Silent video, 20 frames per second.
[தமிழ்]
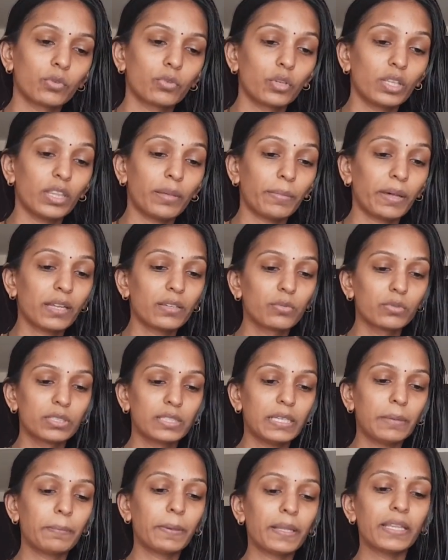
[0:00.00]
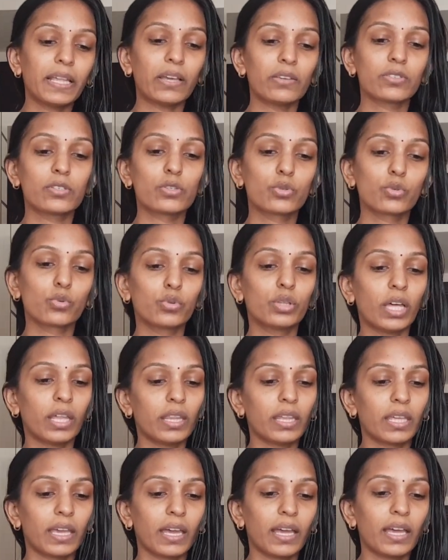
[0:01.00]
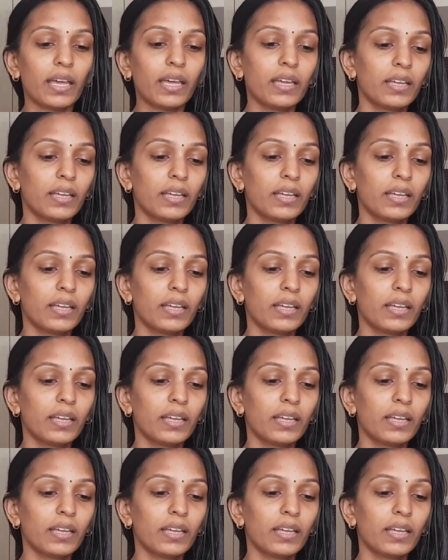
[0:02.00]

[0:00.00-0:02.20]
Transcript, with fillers: ஸோ இந்த மாதிரி ஒரு சீப்பில் தயவு செஞ்சு சுத்தாதீங்க